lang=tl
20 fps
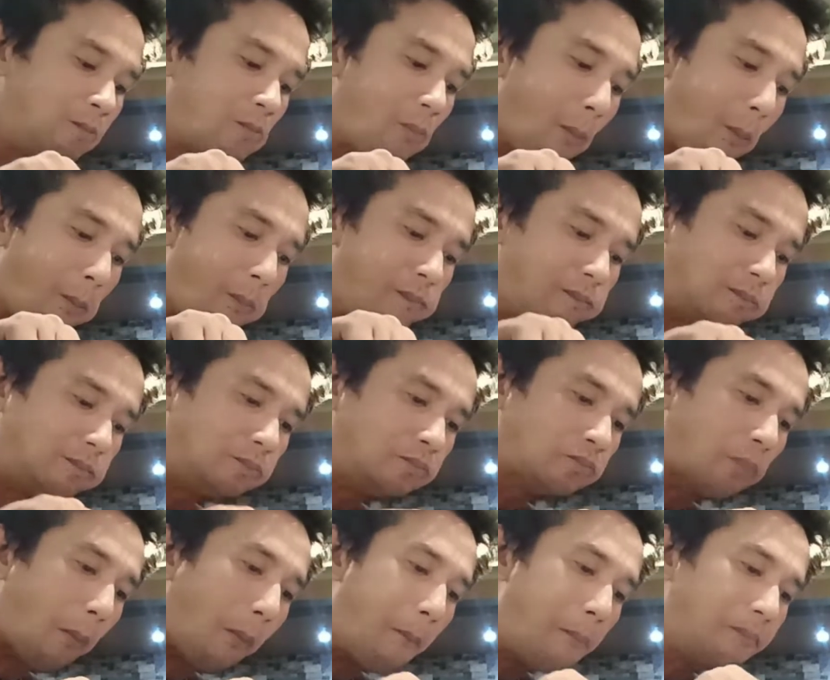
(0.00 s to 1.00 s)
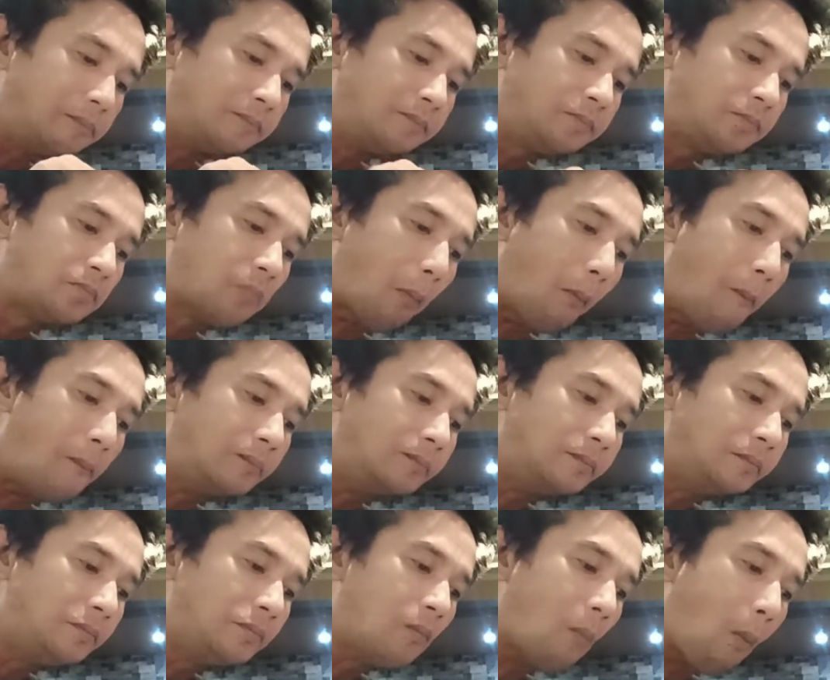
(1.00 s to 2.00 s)
ka partner.
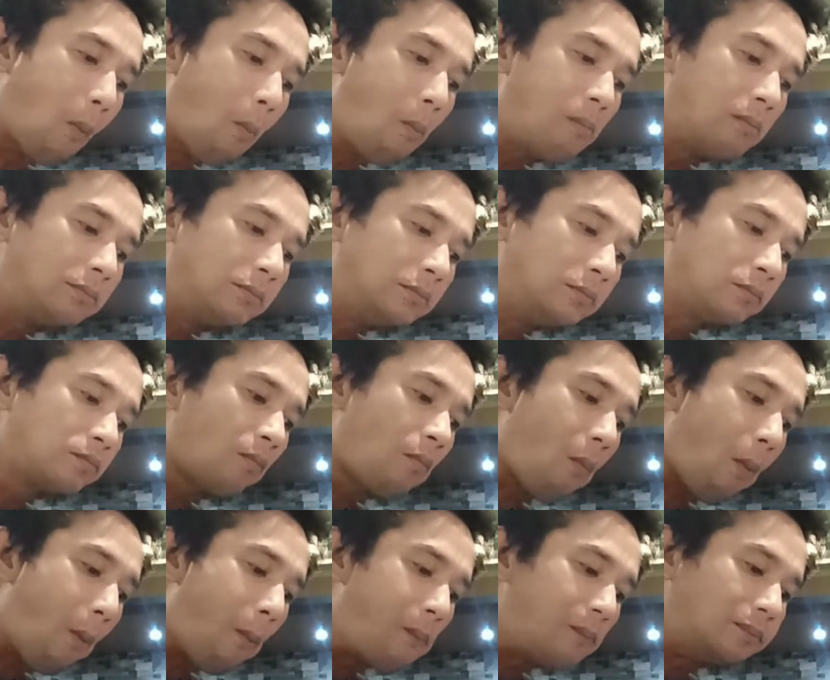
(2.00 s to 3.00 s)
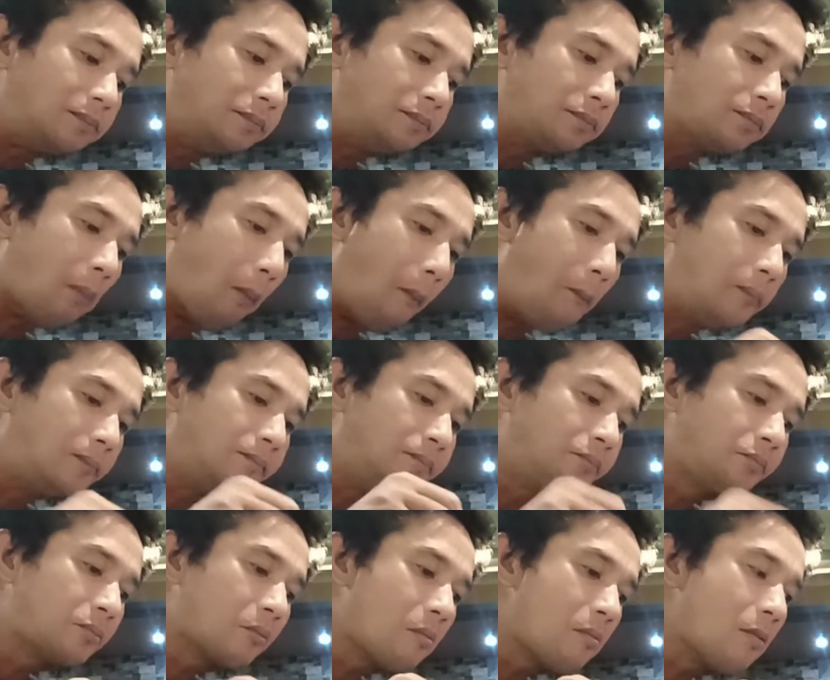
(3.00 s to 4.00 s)
Mm, malapit na kami
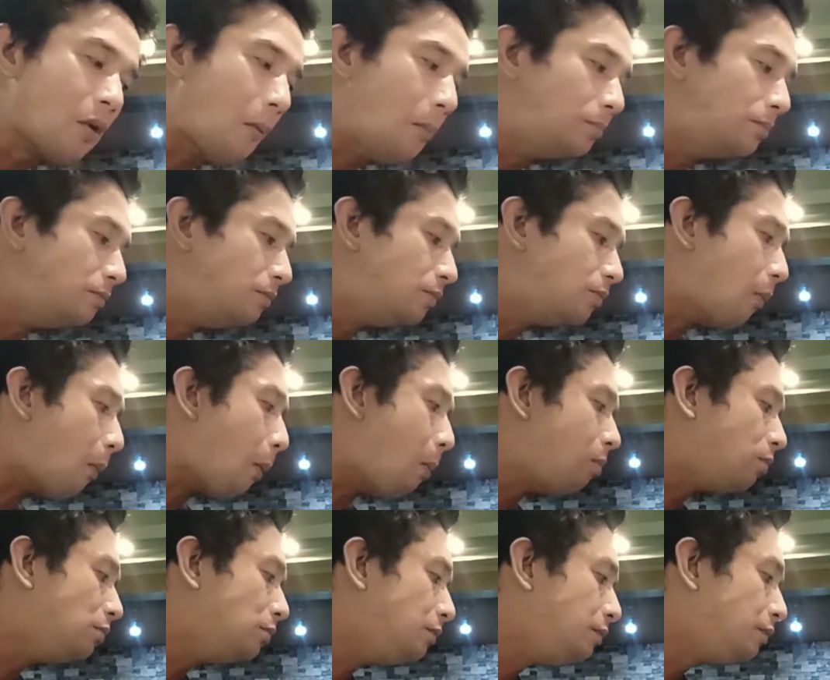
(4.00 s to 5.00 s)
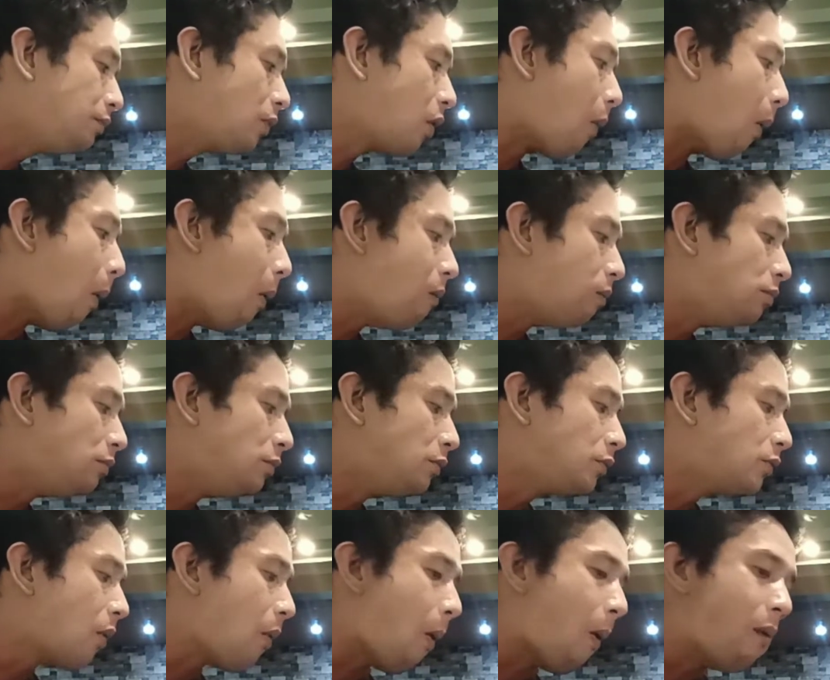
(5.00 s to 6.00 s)
matapos kumain ni ka
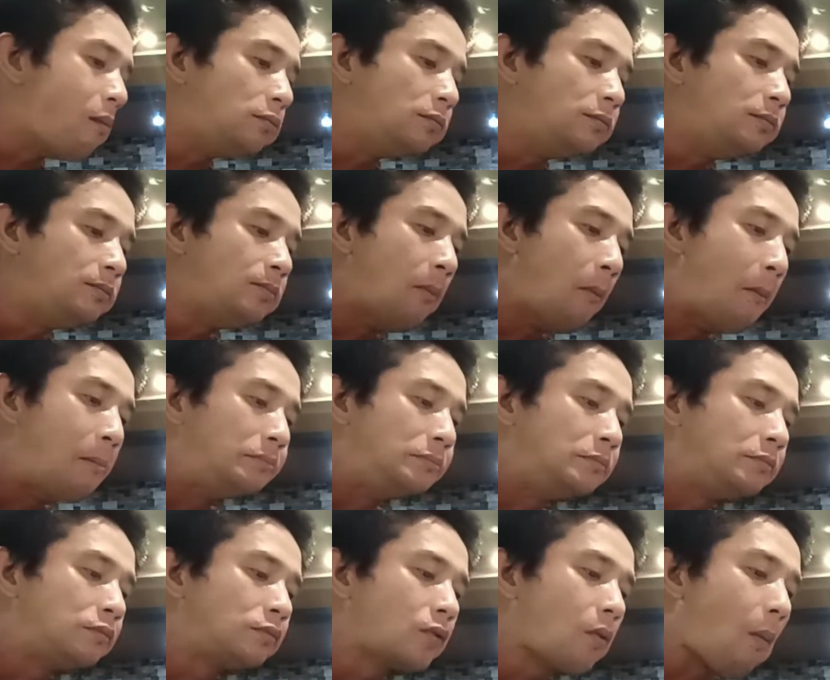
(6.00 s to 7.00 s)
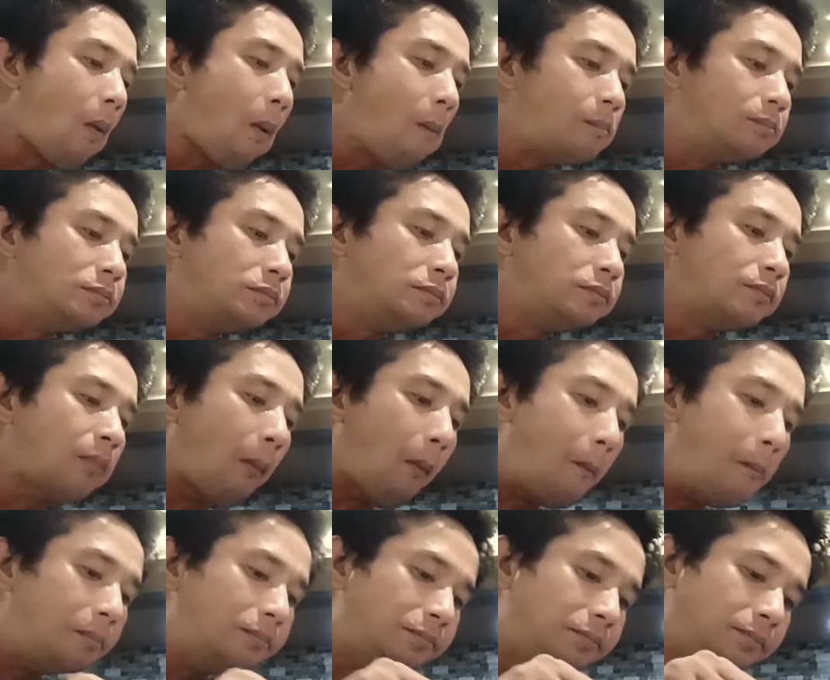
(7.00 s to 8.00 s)
Kawaipi dyan ka partner ah.
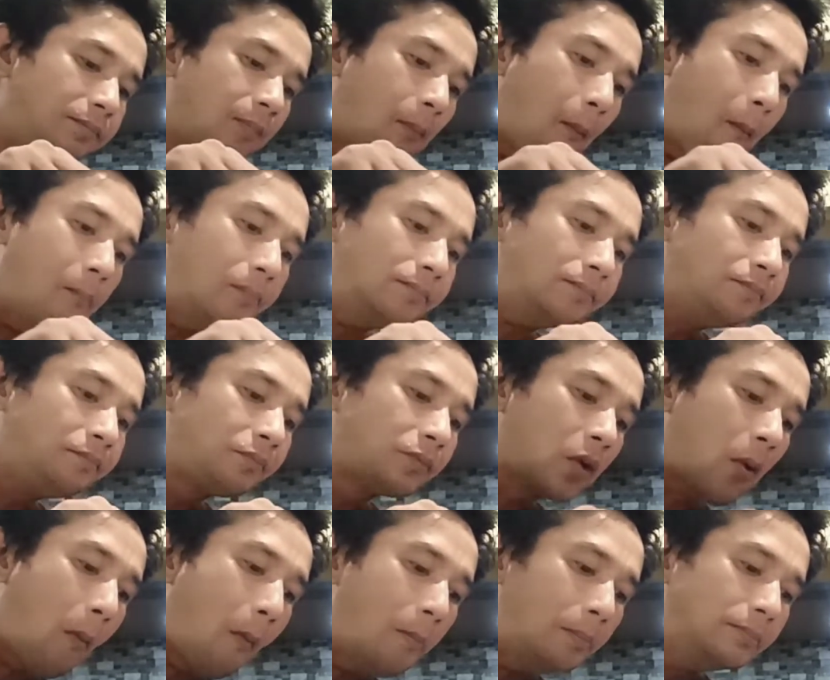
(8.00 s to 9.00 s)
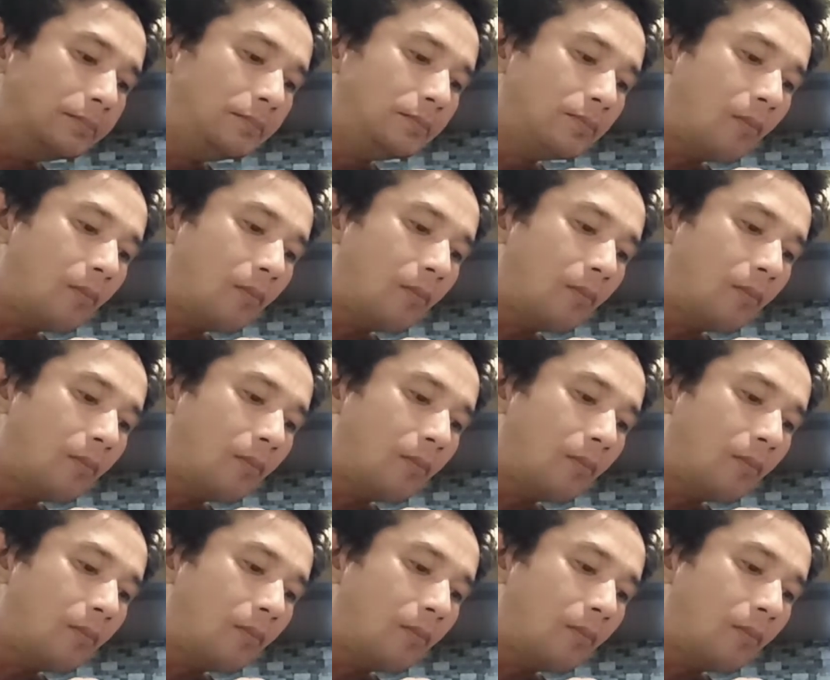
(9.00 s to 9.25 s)
Wait lang. Mm.